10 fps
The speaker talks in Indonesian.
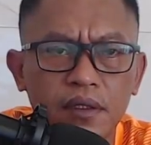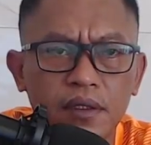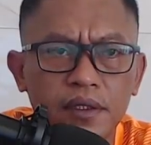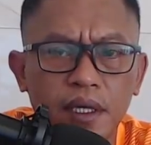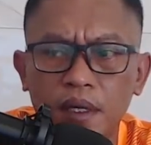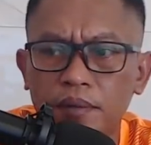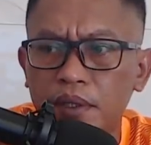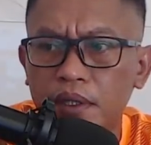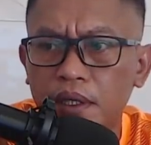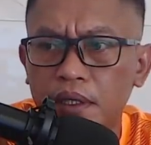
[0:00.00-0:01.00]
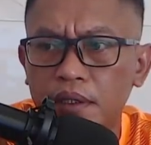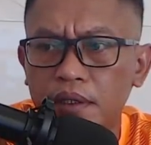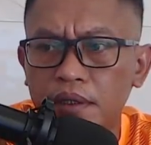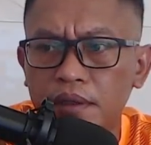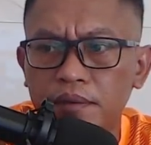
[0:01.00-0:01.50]
Saya ambil
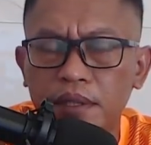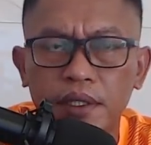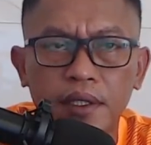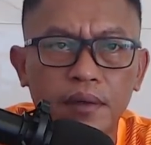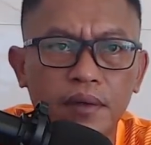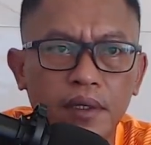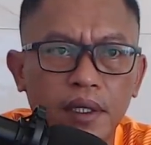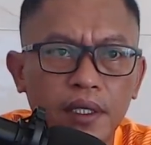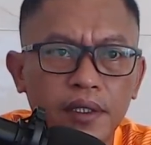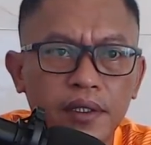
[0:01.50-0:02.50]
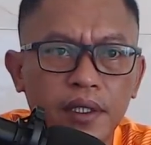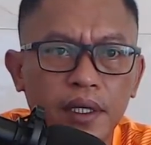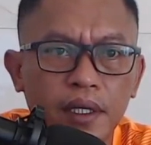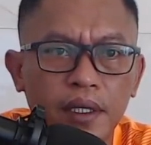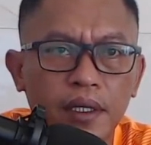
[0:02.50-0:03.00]
dari media
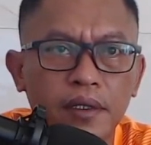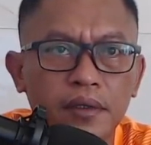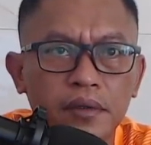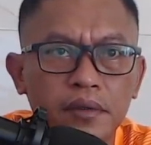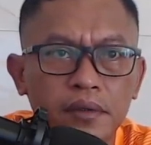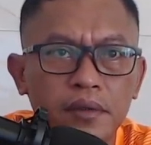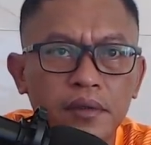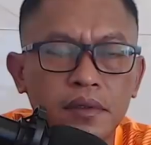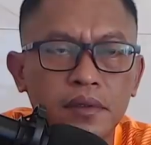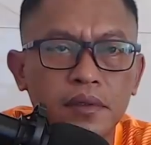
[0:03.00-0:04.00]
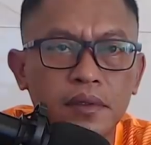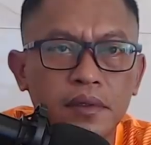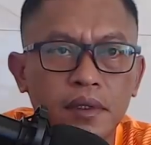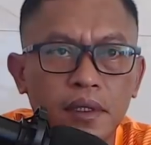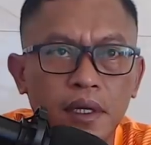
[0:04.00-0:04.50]
onlinenya
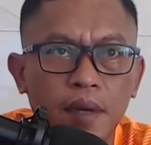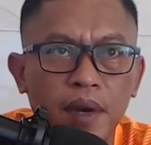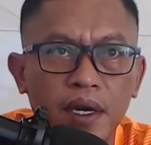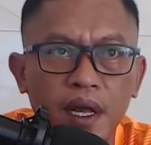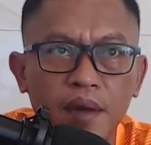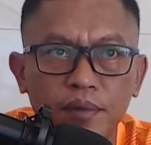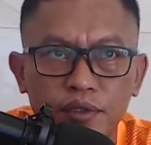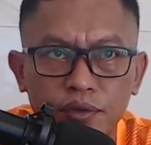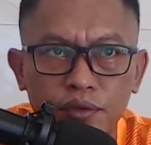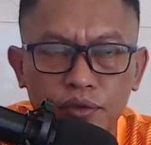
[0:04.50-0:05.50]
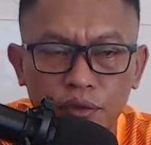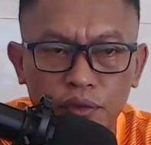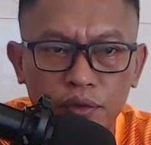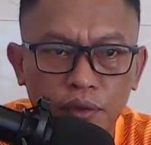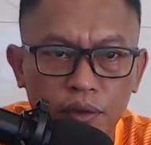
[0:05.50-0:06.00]

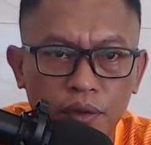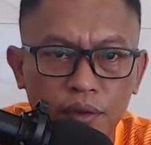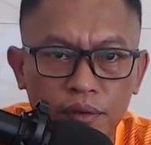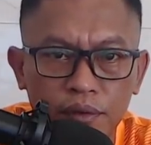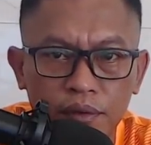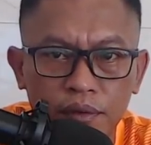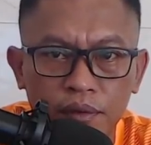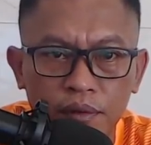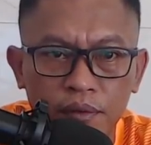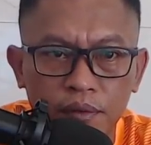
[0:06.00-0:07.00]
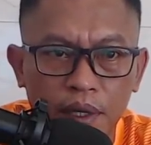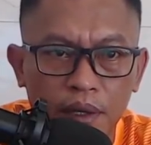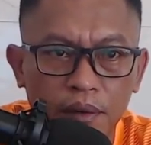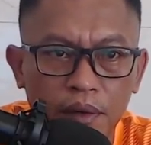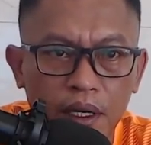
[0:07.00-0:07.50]
86news.co
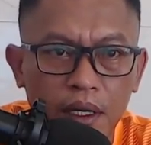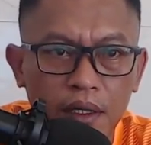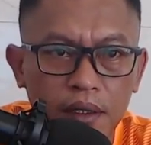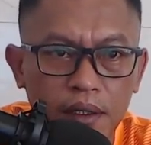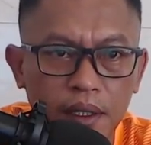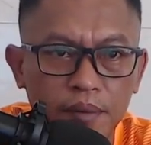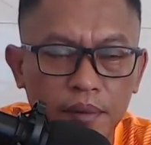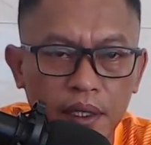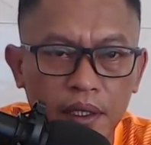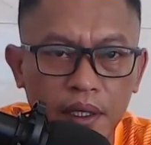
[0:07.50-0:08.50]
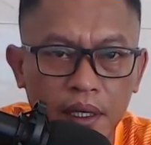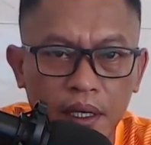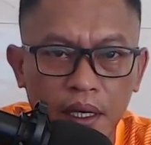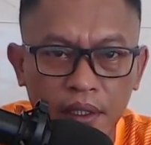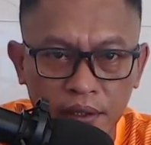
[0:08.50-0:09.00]
bahwa GMBI
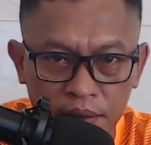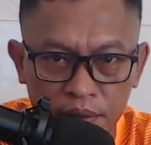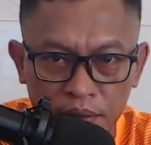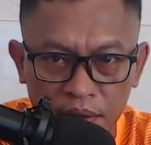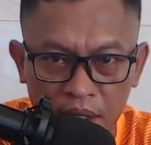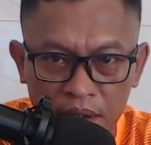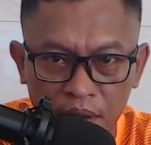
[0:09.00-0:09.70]
gelar aksi unjuk rasa